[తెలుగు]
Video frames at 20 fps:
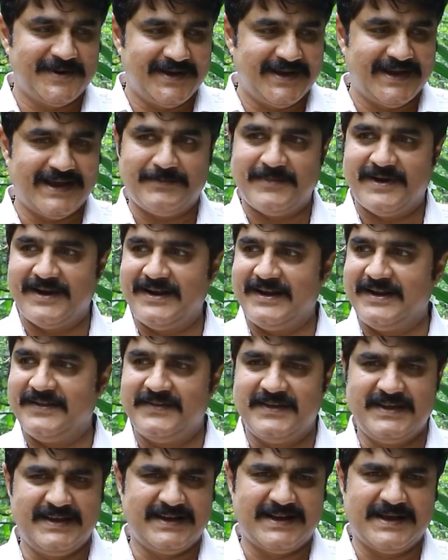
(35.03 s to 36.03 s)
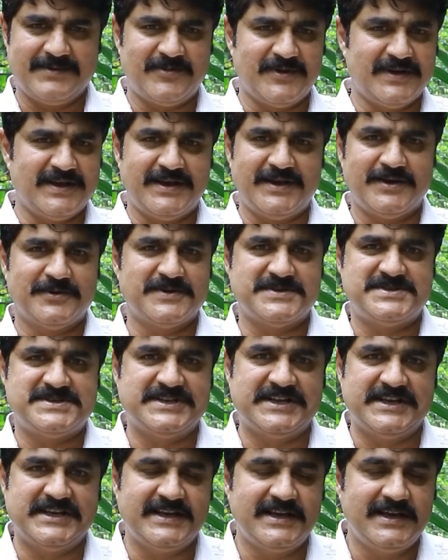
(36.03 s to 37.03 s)
హేమా వెళ్ళింది ఈ టైప్లో ఏవో
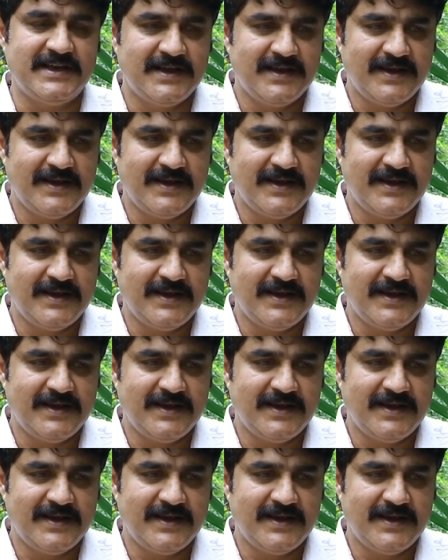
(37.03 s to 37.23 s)
వచ్చినాయి